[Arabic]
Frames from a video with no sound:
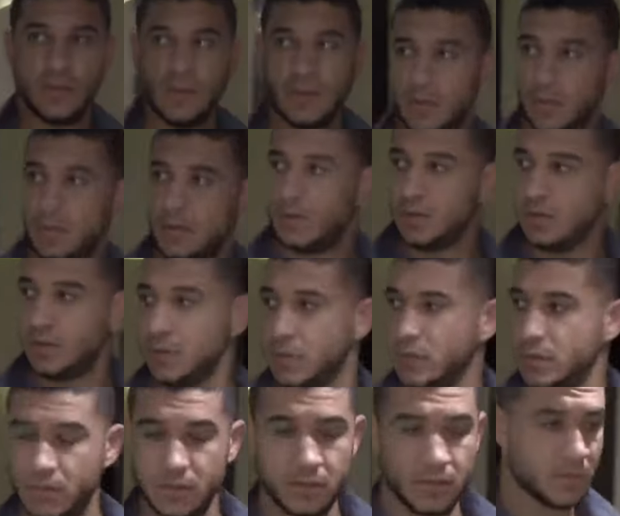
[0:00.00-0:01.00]
استغلال
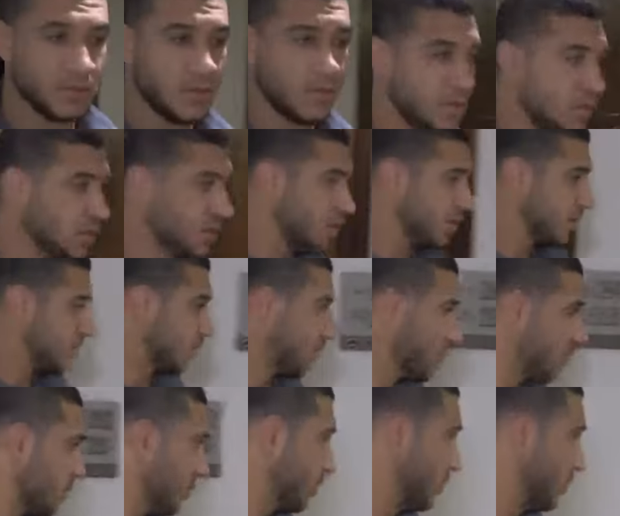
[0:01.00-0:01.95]
انصاف الفرص والدليل